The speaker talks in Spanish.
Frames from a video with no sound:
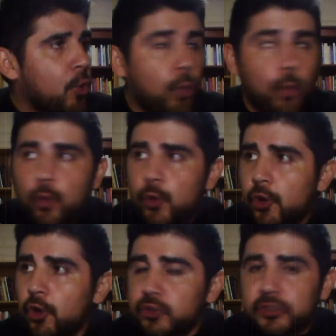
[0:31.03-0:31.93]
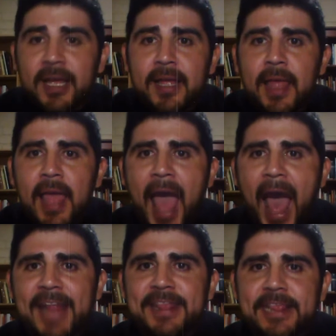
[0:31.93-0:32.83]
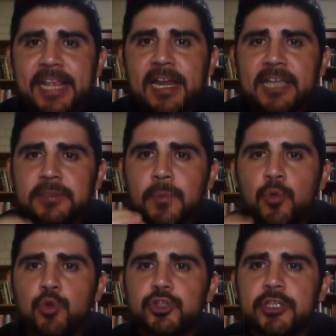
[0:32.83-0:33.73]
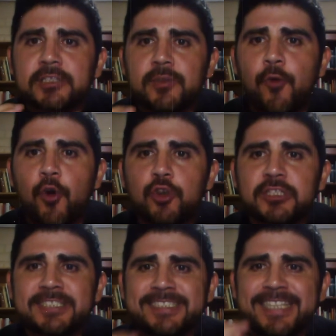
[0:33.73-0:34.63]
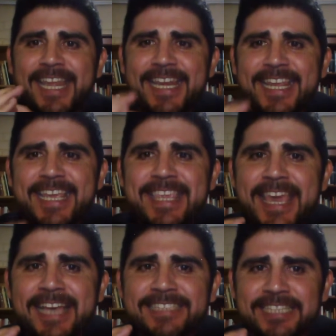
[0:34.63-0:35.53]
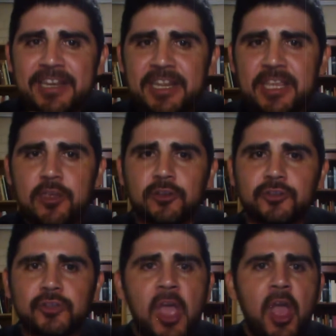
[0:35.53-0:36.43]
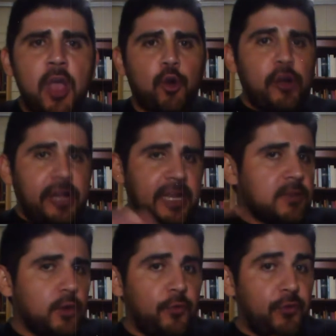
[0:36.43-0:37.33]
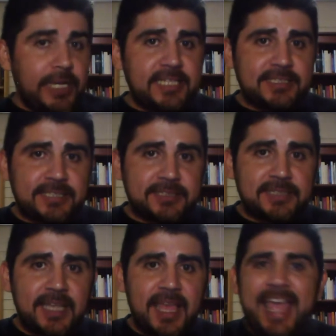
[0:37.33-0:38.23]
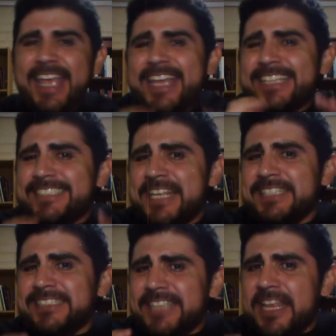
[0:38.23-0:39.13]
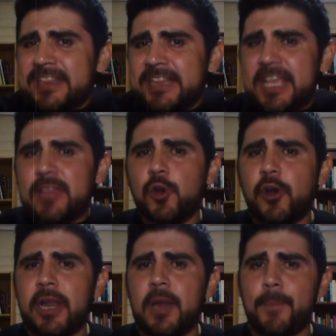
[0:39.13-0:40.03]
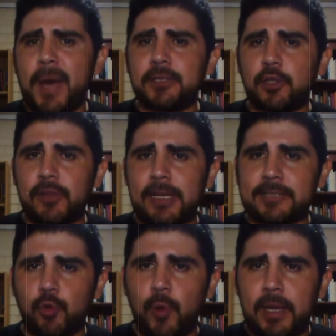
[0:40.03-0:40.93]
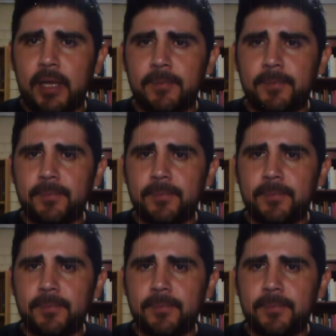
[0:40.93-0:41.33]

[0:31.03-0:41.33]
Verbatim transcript: curiosa, ante las muchas voces de niñas y niños corriendo felices y sin sentido en el patio de la escuela,